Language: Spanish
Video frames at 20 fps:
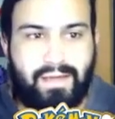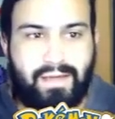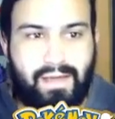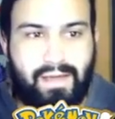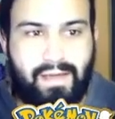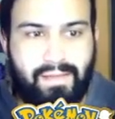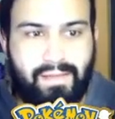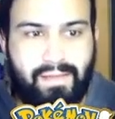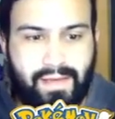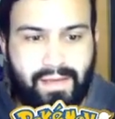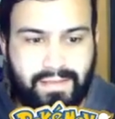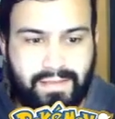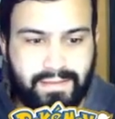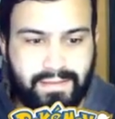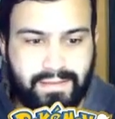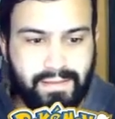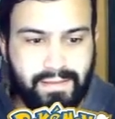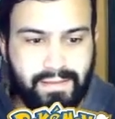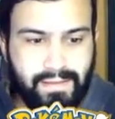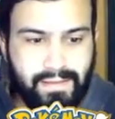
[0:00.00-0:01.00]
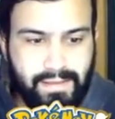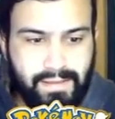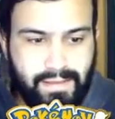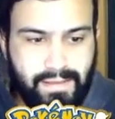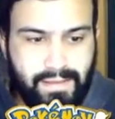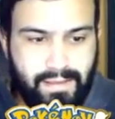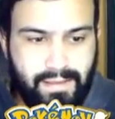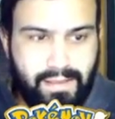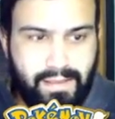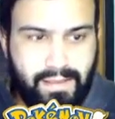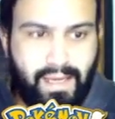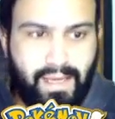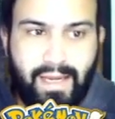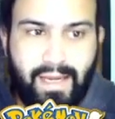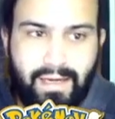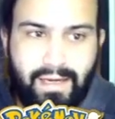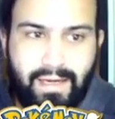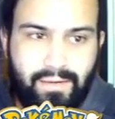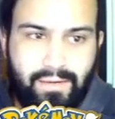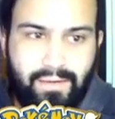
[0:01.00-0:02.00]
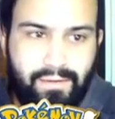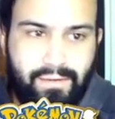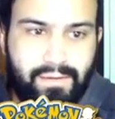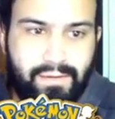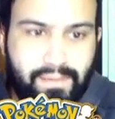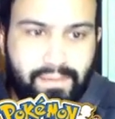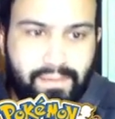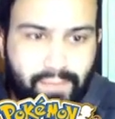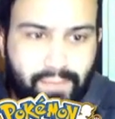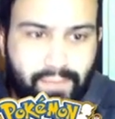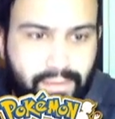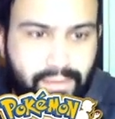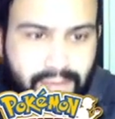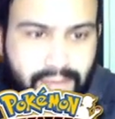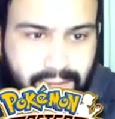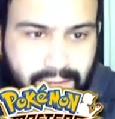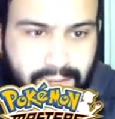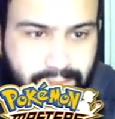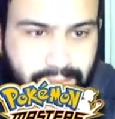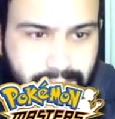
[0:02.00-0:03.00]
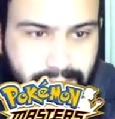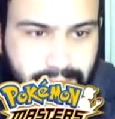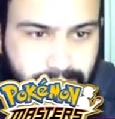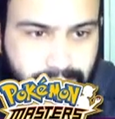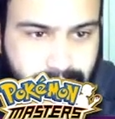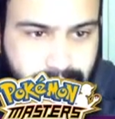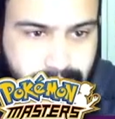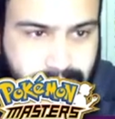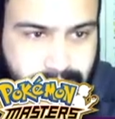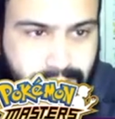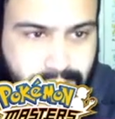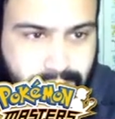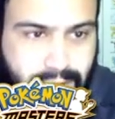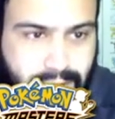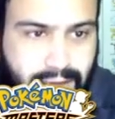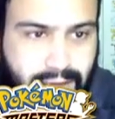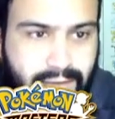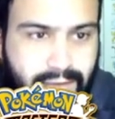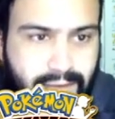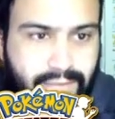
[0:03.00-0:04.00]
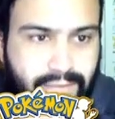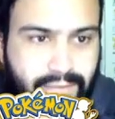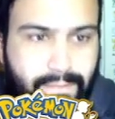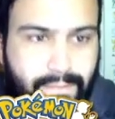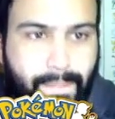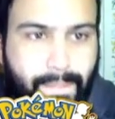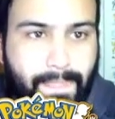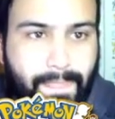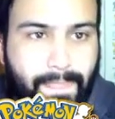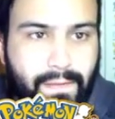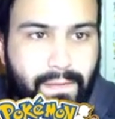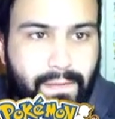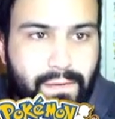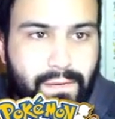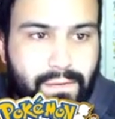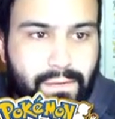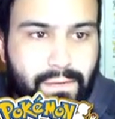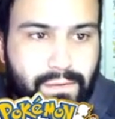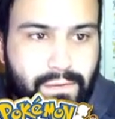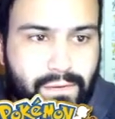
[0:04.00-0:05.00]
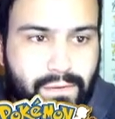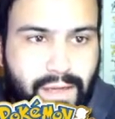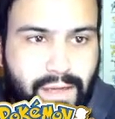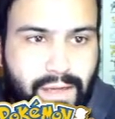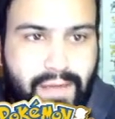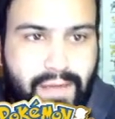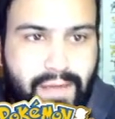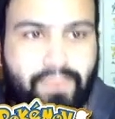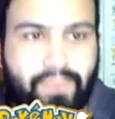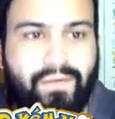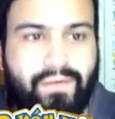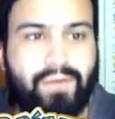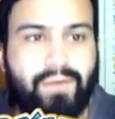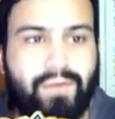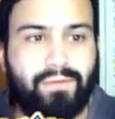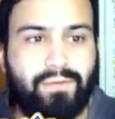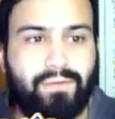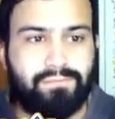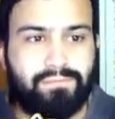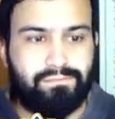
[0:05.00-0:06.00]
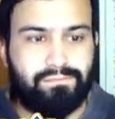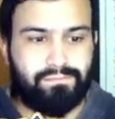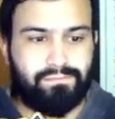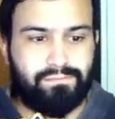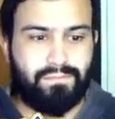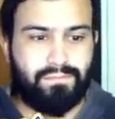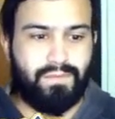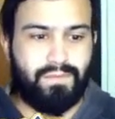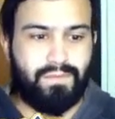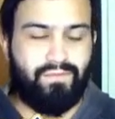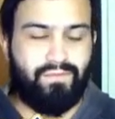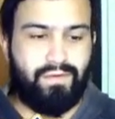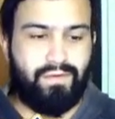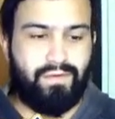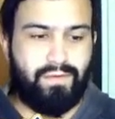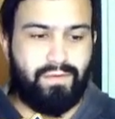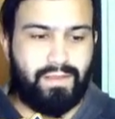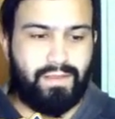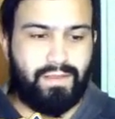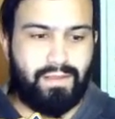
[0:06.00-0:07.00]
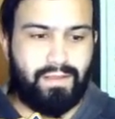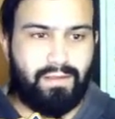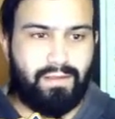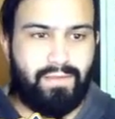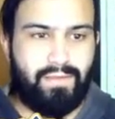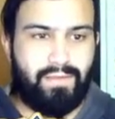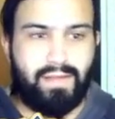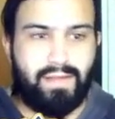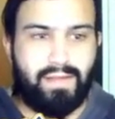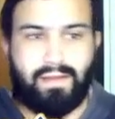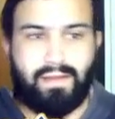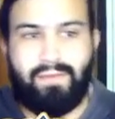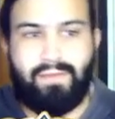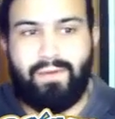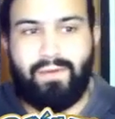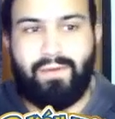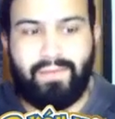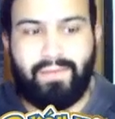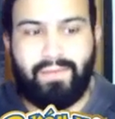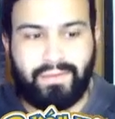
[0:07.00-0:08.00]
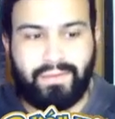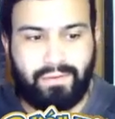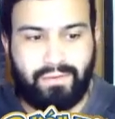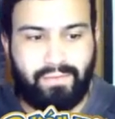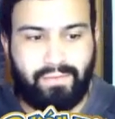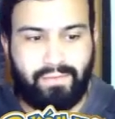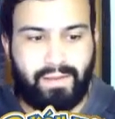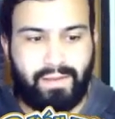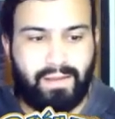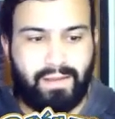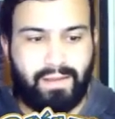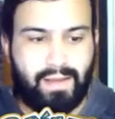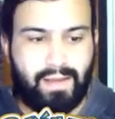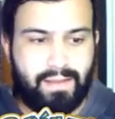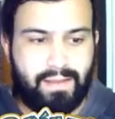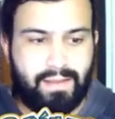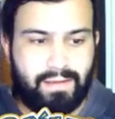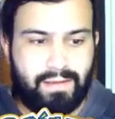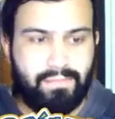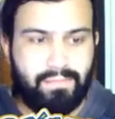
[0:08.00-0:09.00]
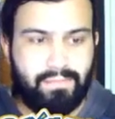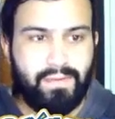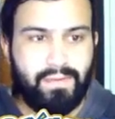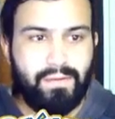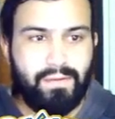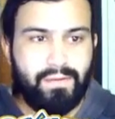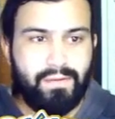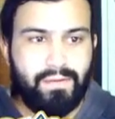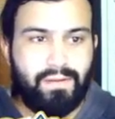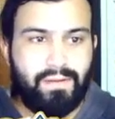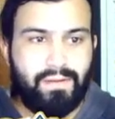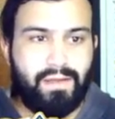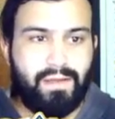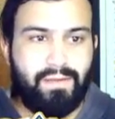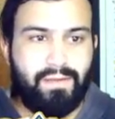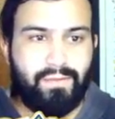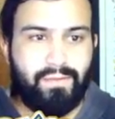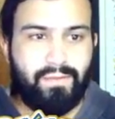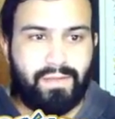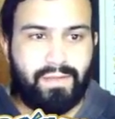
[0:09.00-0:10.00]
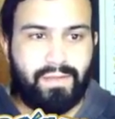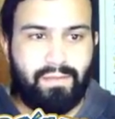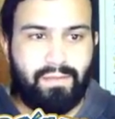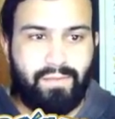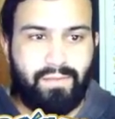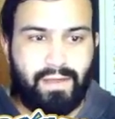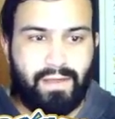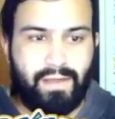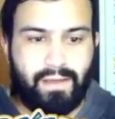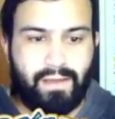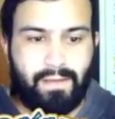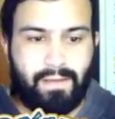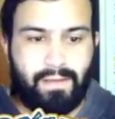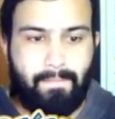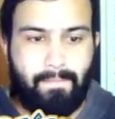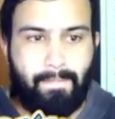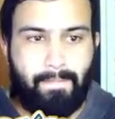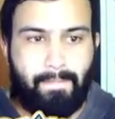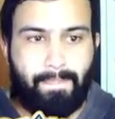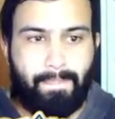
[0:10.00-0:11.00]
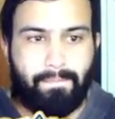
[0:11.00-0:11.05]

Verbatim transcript: idea es eh, que él, bueno, ya activó igual el jarro Ok, lo falló. Lo falló bastante bien. Tenemos evasión aumentada. Tenemos también em,